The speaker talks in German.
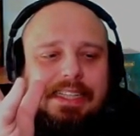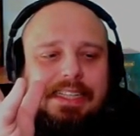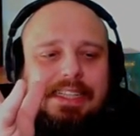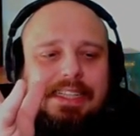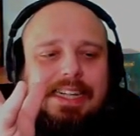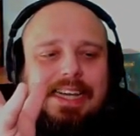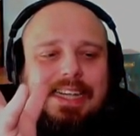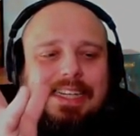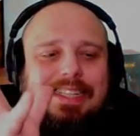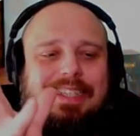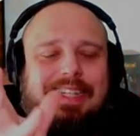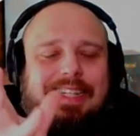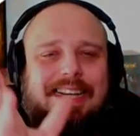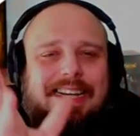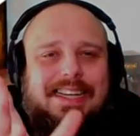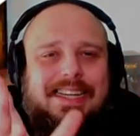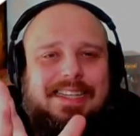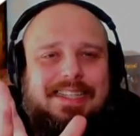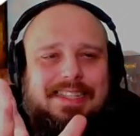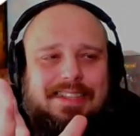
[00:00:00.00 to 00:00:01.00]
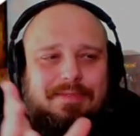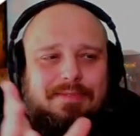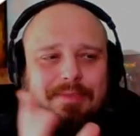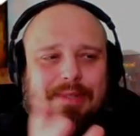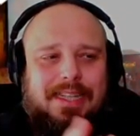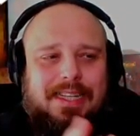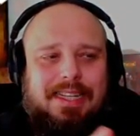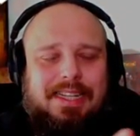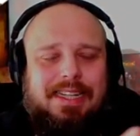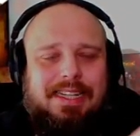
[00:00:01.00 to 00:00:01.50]
Das letzte
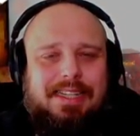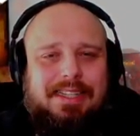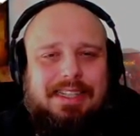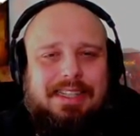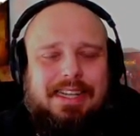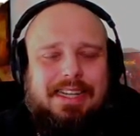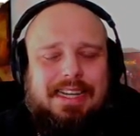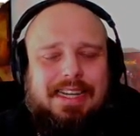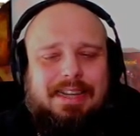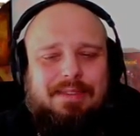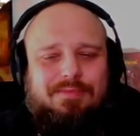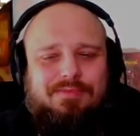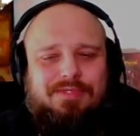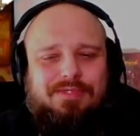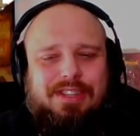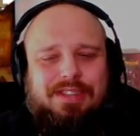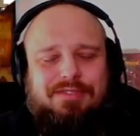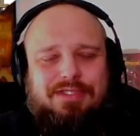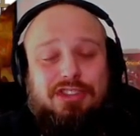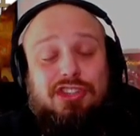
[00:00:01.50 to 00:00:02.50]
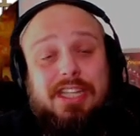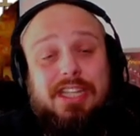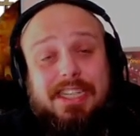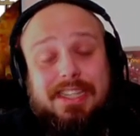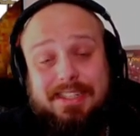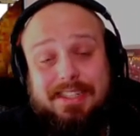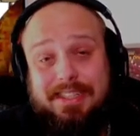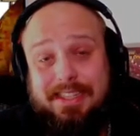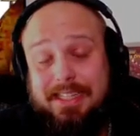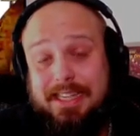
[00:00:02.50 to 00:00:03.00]
Mal haben wir
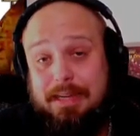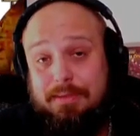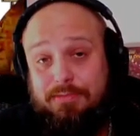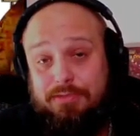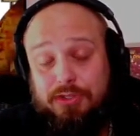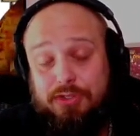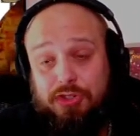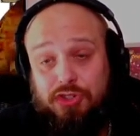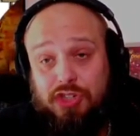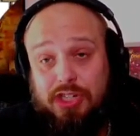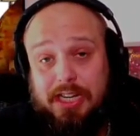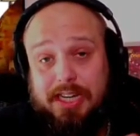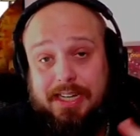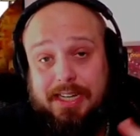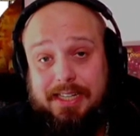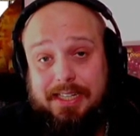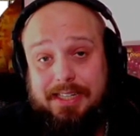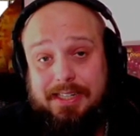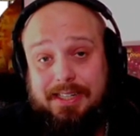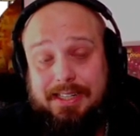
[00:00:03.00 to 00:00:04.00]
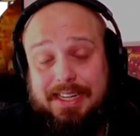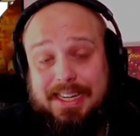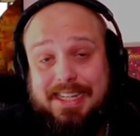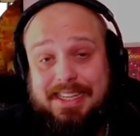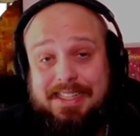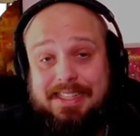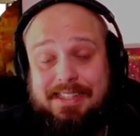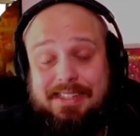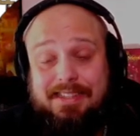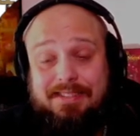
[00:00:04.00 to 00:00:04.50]
verschiedenste Kämpfe geschlagen.
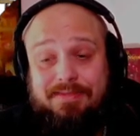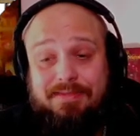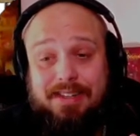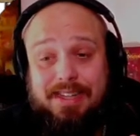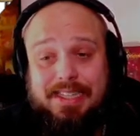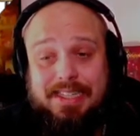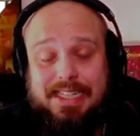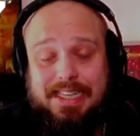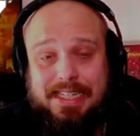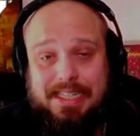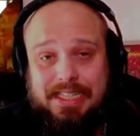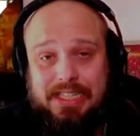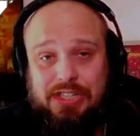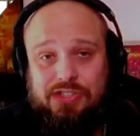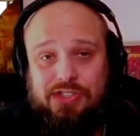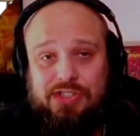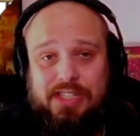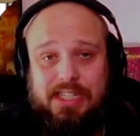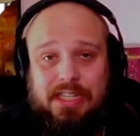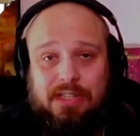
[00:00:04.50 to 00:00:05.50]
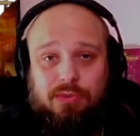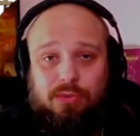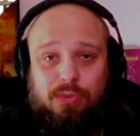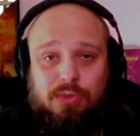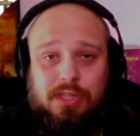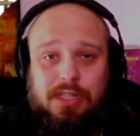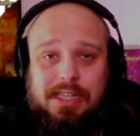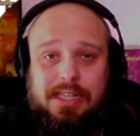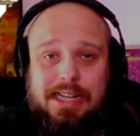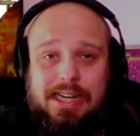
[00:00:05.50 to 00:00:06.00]
Es war taktisch sehr
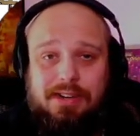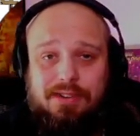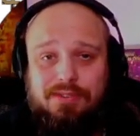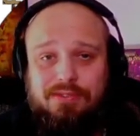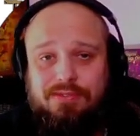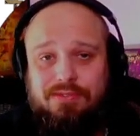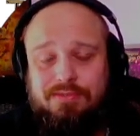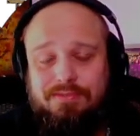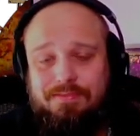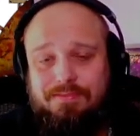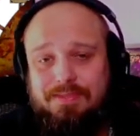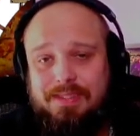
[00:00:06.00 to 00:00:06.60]
gut gelaufen.